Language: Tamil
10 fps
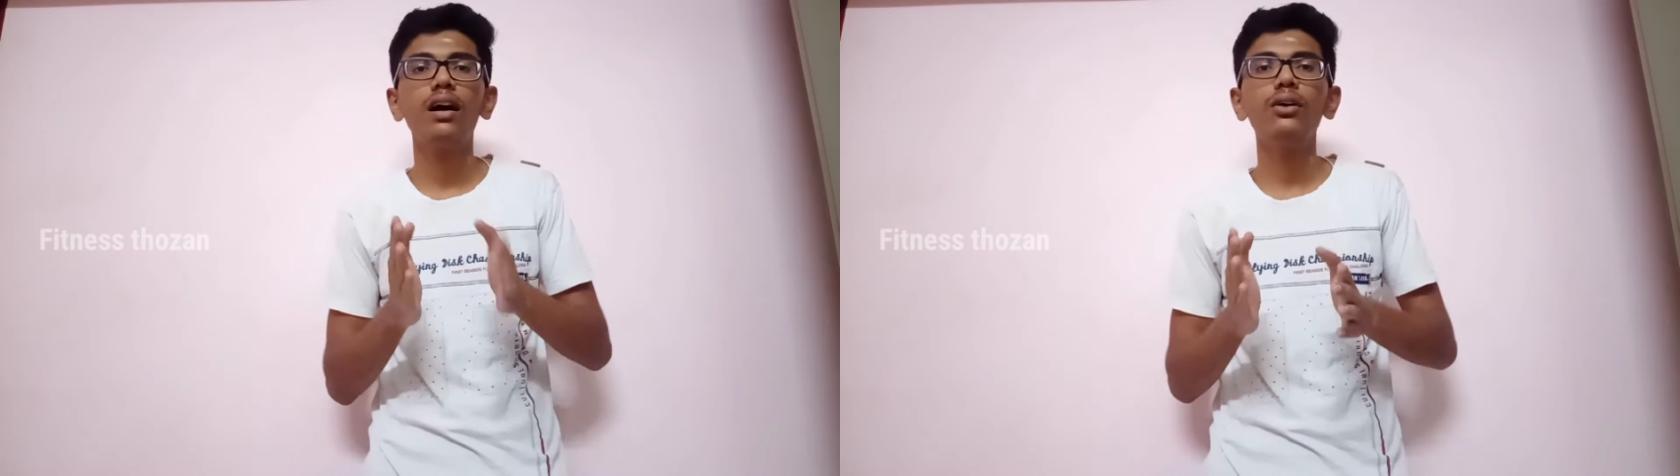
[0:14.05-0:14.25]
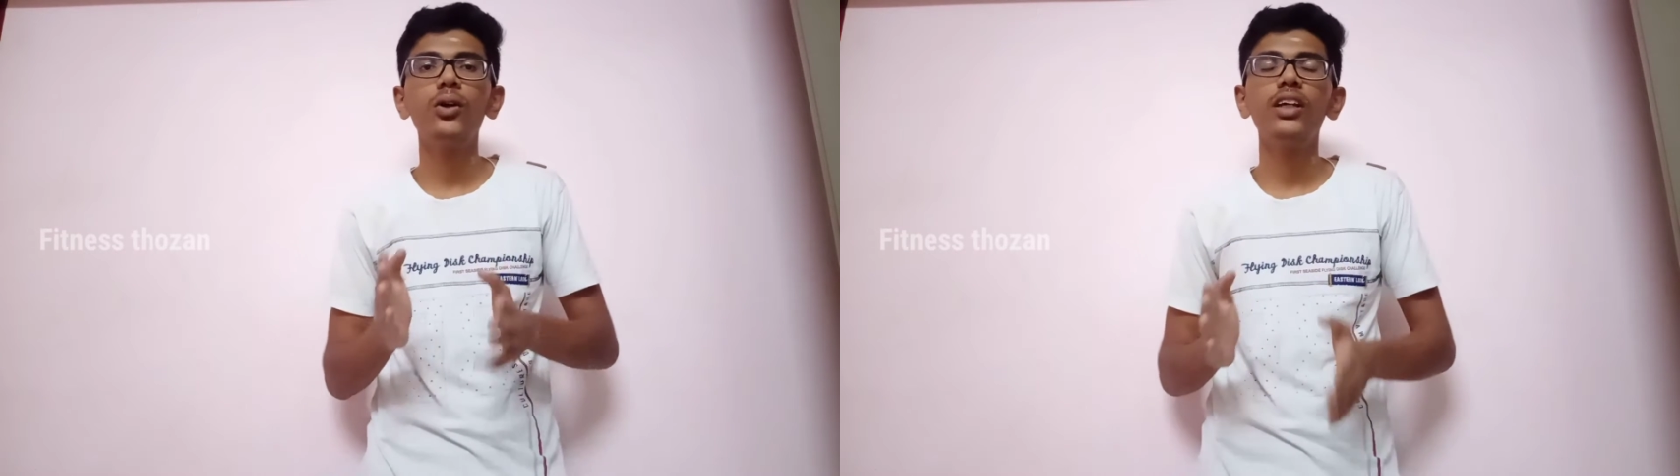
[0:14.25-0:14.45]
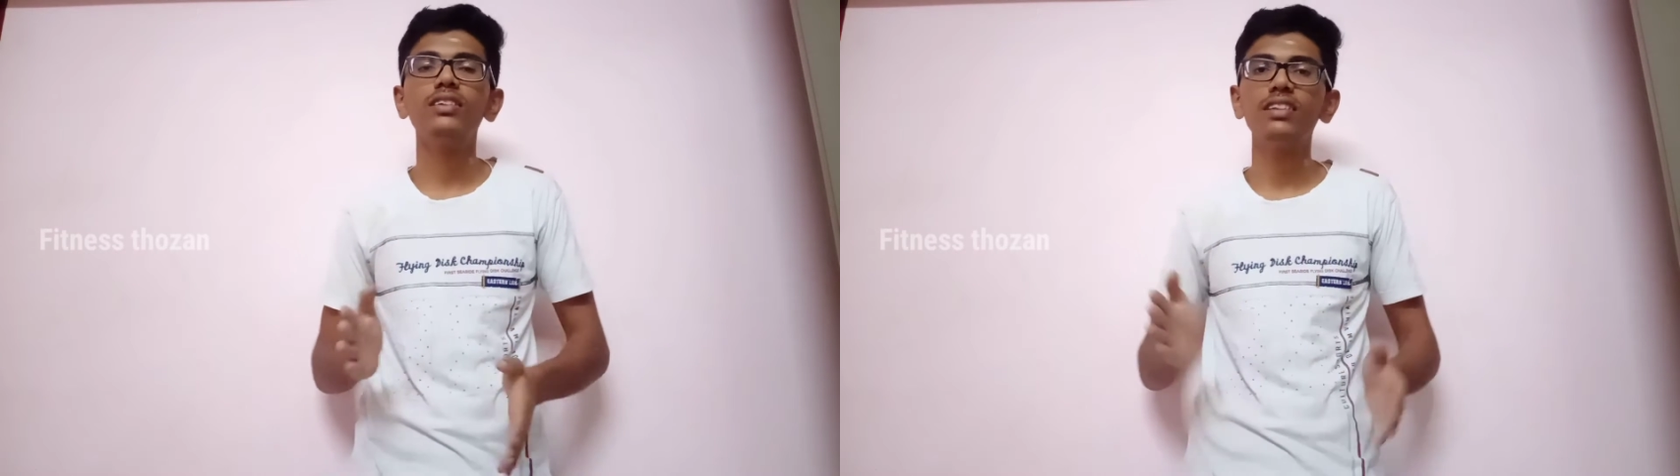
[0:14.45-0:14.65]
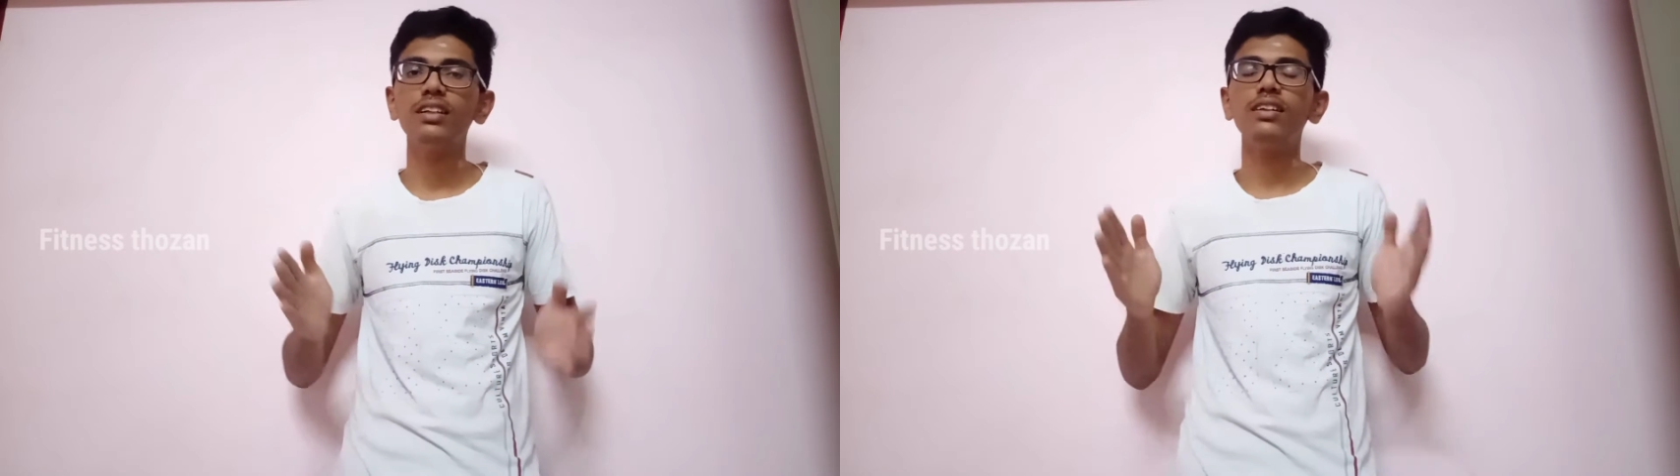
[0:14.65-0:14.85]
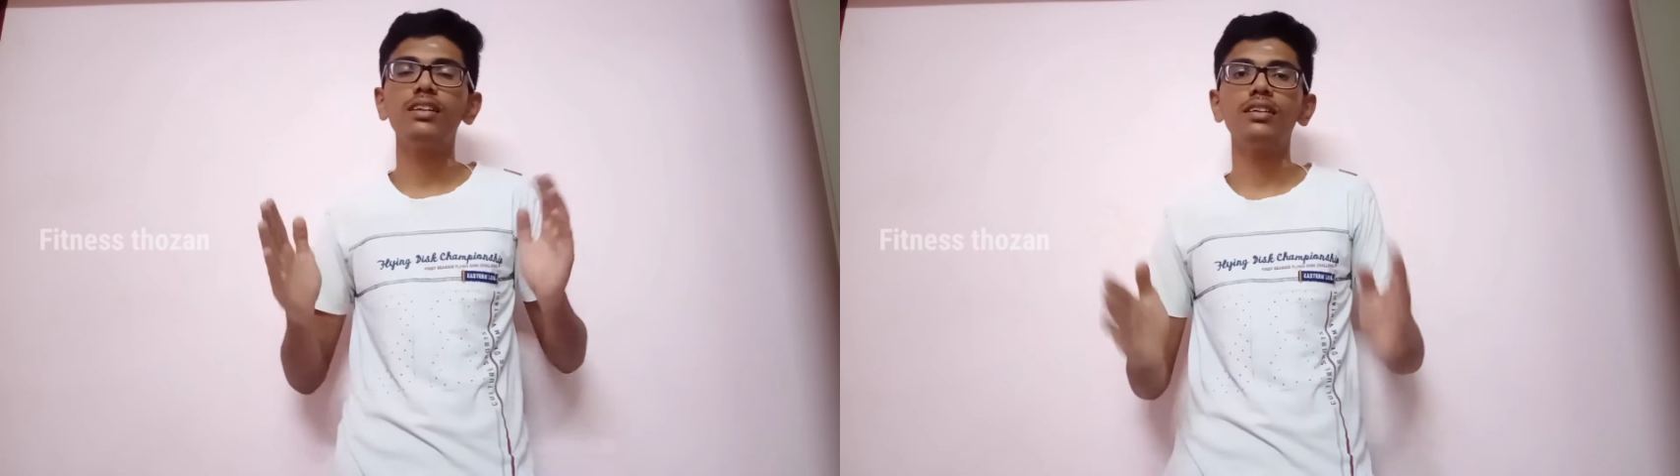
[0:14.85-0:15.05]
ஆரோக்கிய
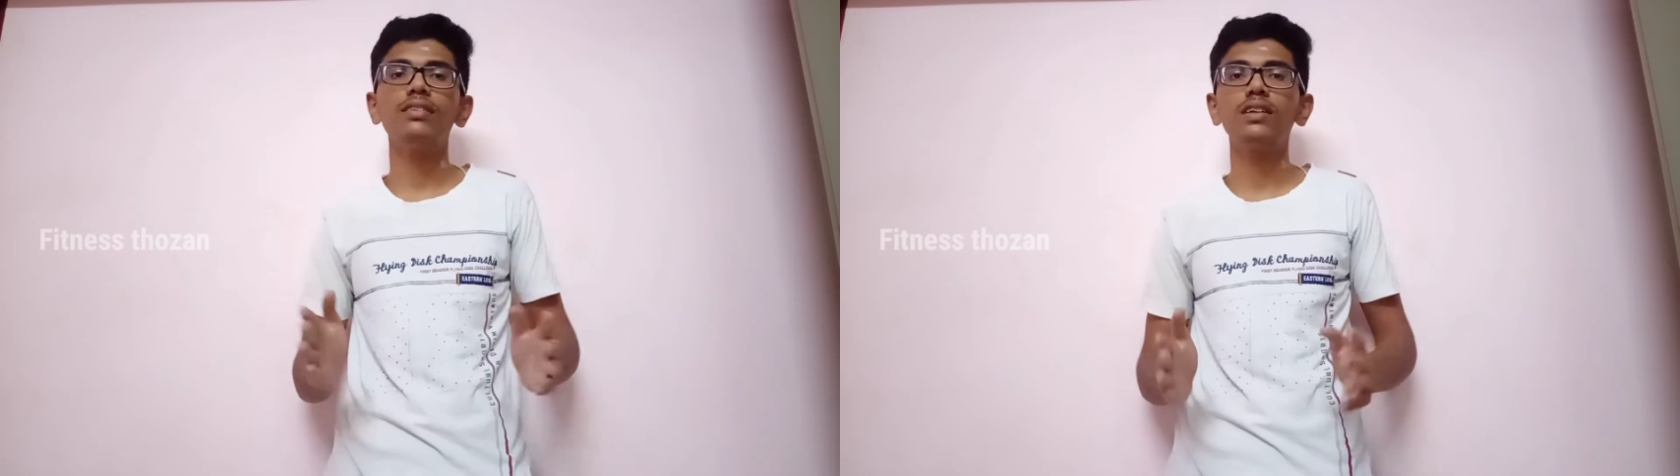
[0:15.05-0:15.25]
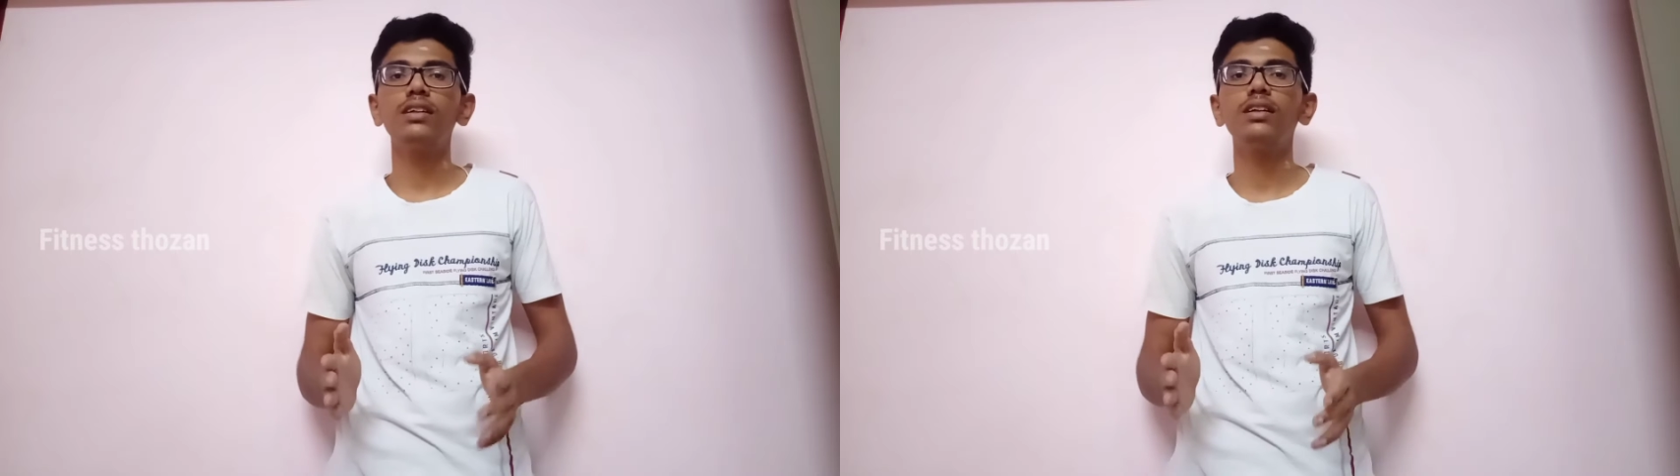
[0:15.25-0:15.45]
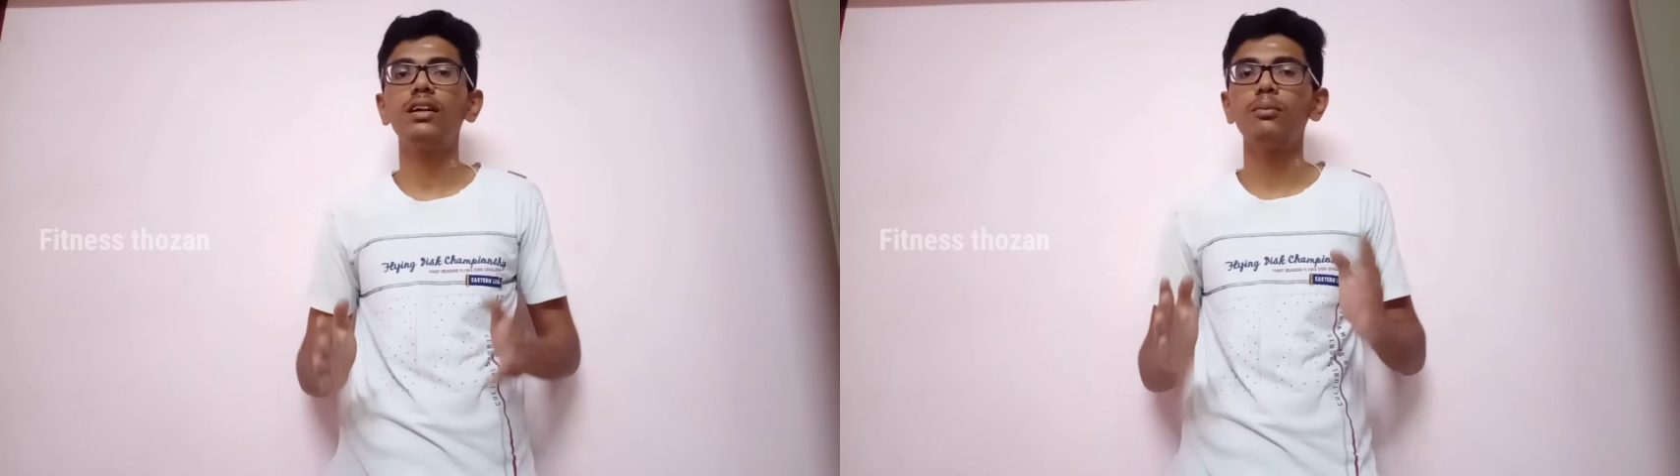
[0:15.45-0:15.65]
சீர்கேடுகளுக்கு